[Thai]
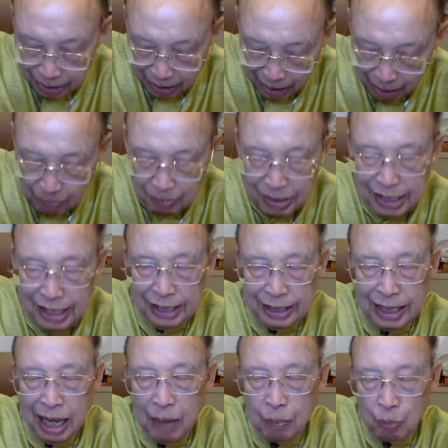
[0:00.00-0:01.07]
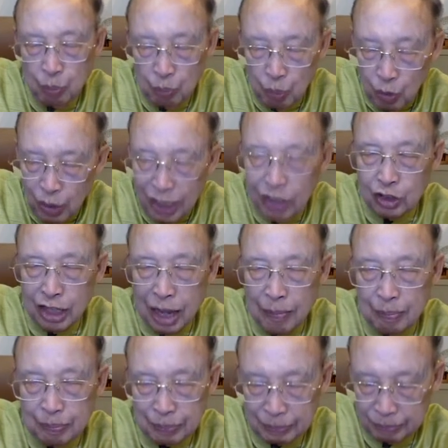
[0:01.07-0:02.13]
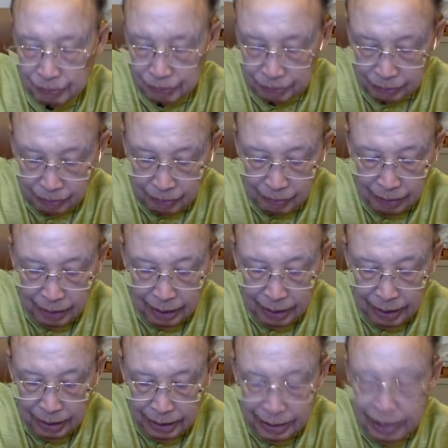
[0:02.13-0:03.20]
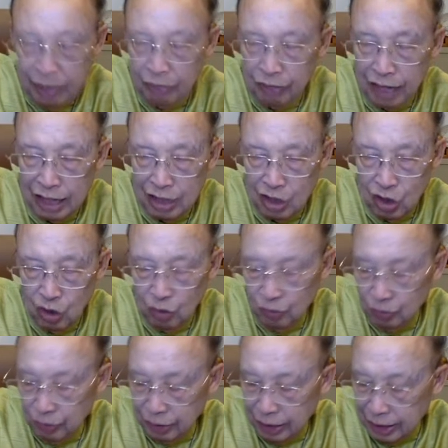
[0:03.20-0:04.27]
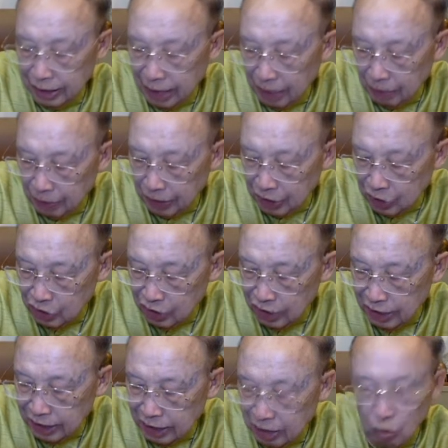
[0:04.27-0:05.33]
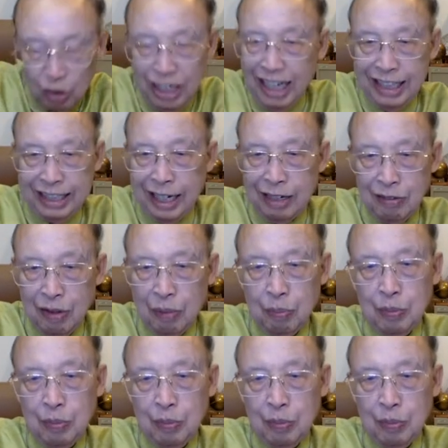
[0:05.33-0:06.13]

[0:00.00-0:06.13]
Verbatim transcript: คำมือนี้ถ้าผู้ใดก็ตามที่ได้ฟังเนาะถ้าท่านเป็นคริสเตียน แต่ยังไม่แน่ใจว่า